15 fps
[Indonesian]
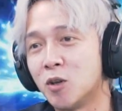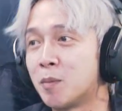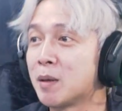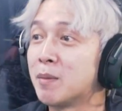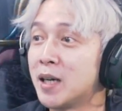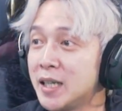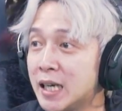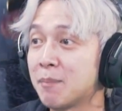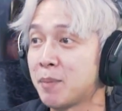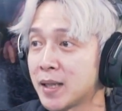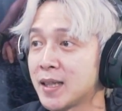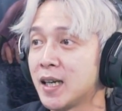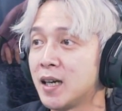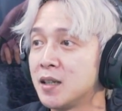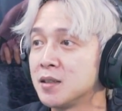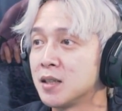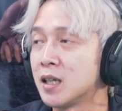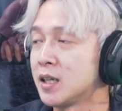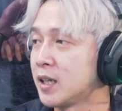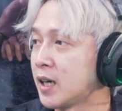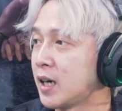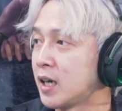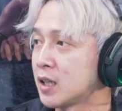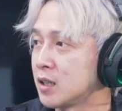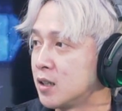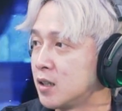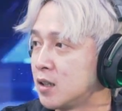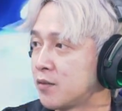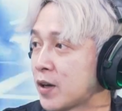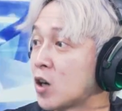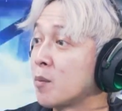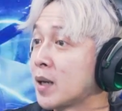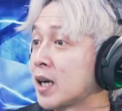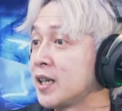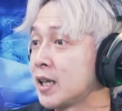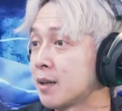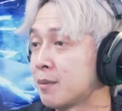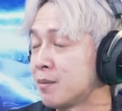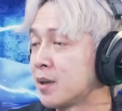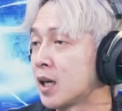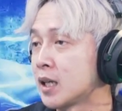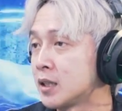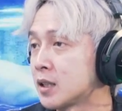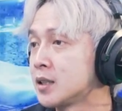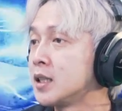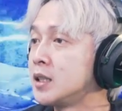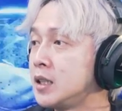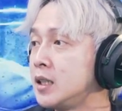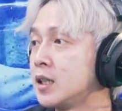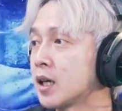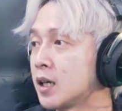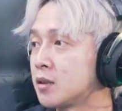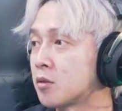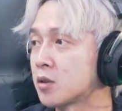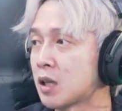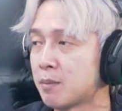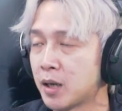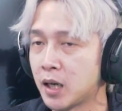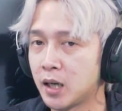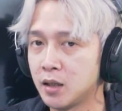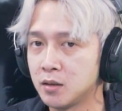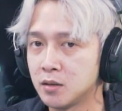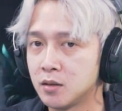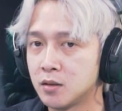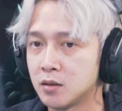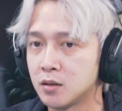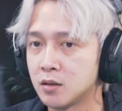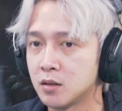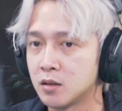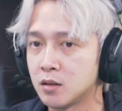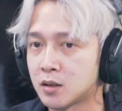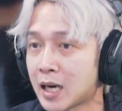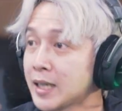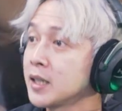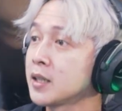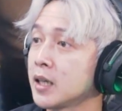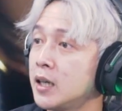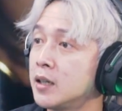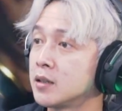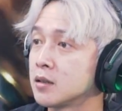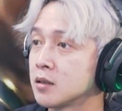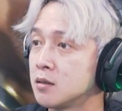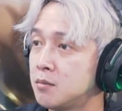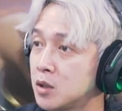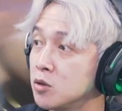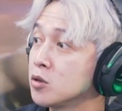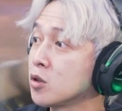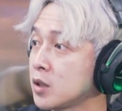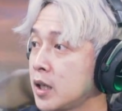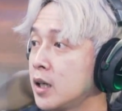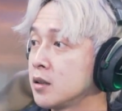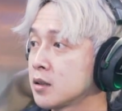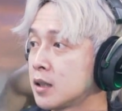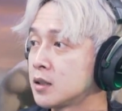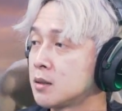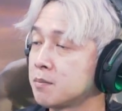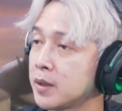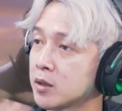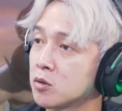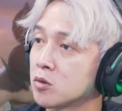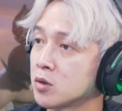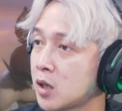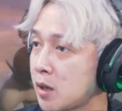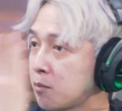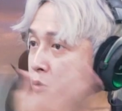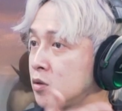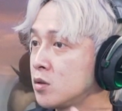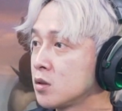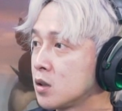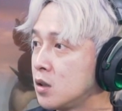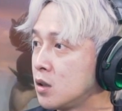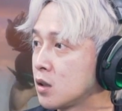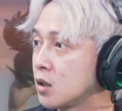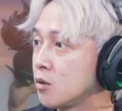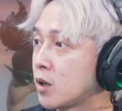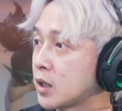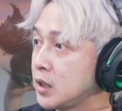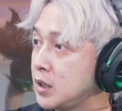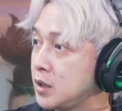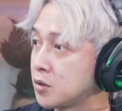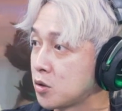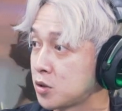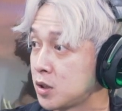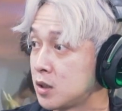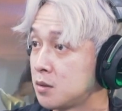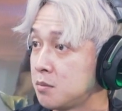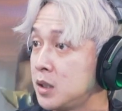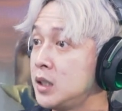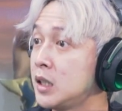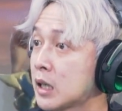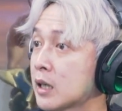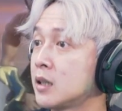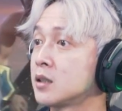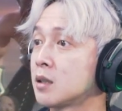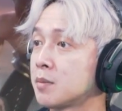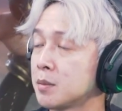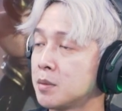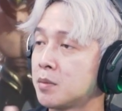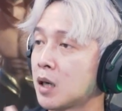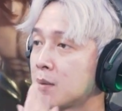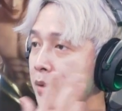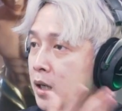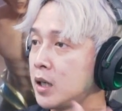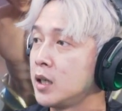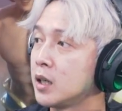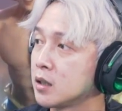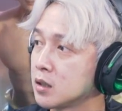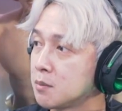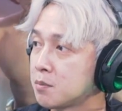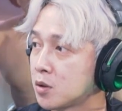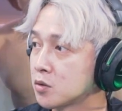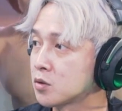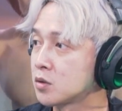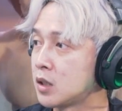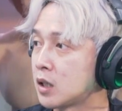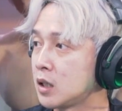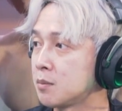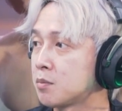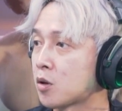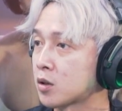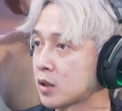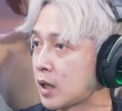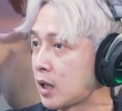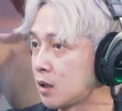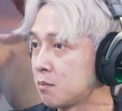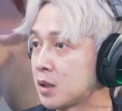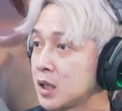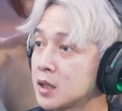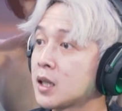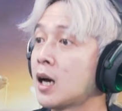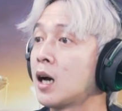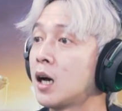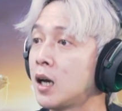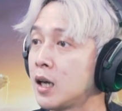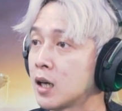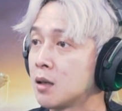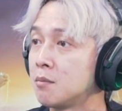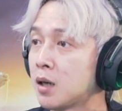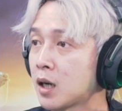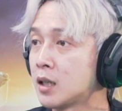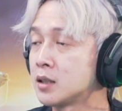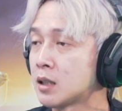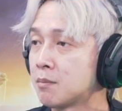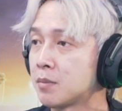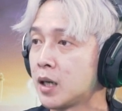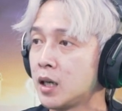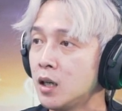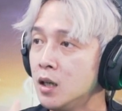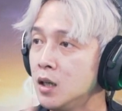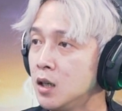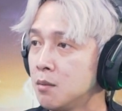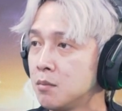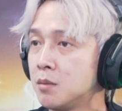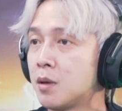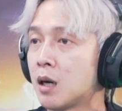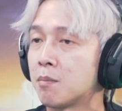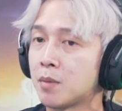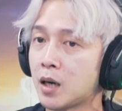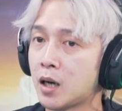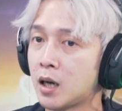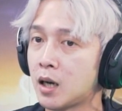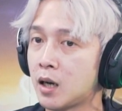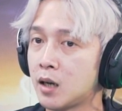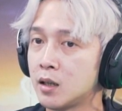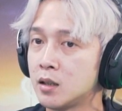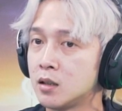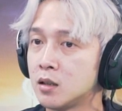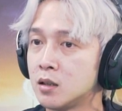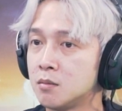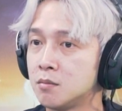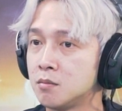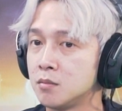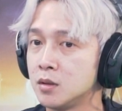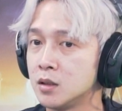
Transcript: gue pribadi ya pet ya hmm. melihat uh, eh, fenomena yang memang lagi terjadi ya kan terutama riot yang menuntut ya kan sampai hmm. tuntutannya pun uh, keluar di sosial media kan sampai yeah. beberapa ada yang post dari portal berita ya kan yeah. Iya. kan sampai beberapa um,